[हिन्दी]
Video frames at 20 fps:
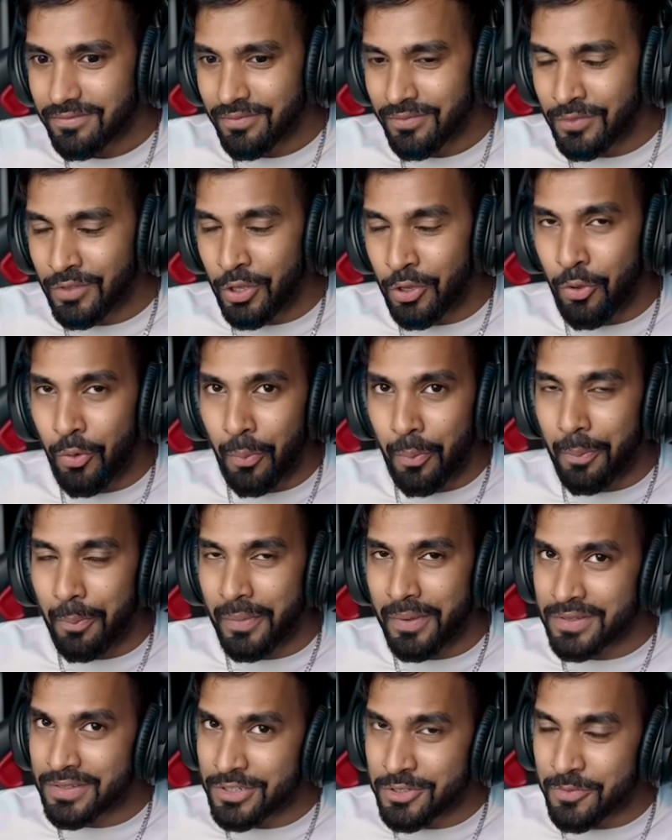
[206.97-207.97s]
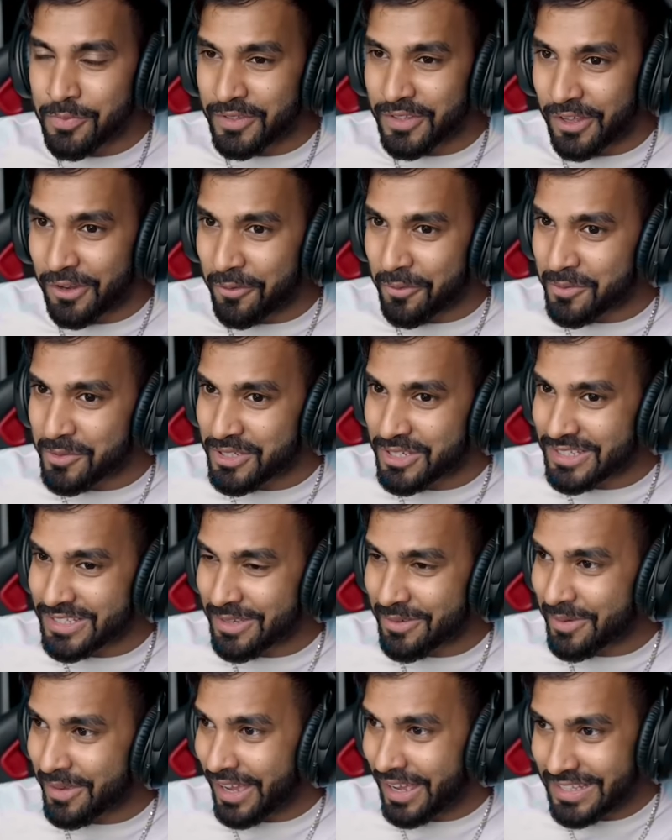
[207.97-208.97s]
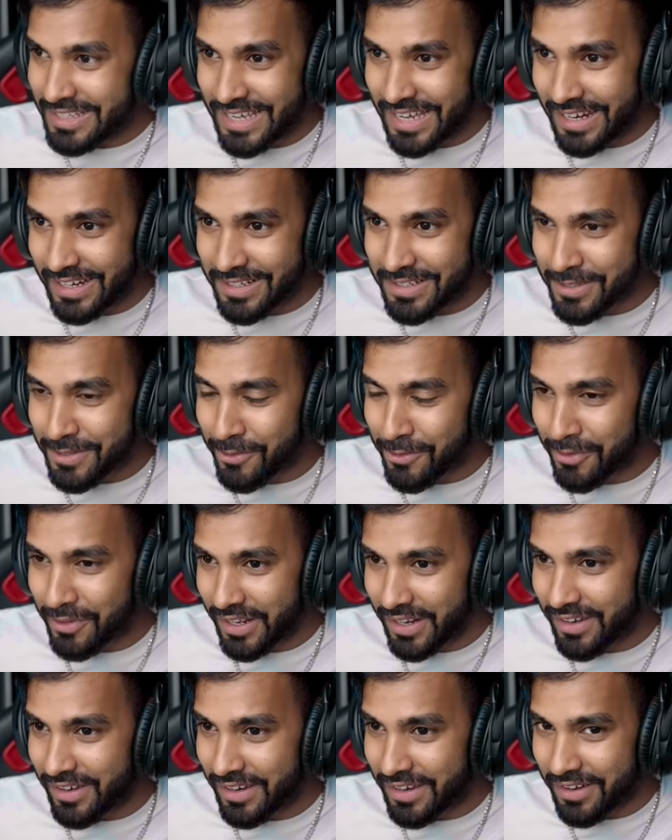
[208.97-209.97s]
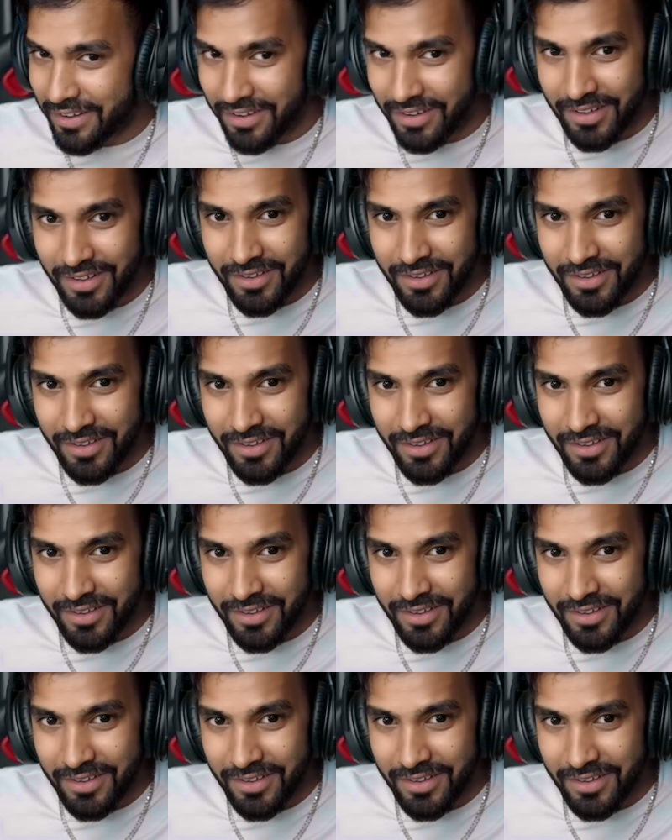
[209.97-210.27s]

देखो मैं सच बता रहा हूँ मुझे ऐसे अभी अचानक से तो डर नहीं लगा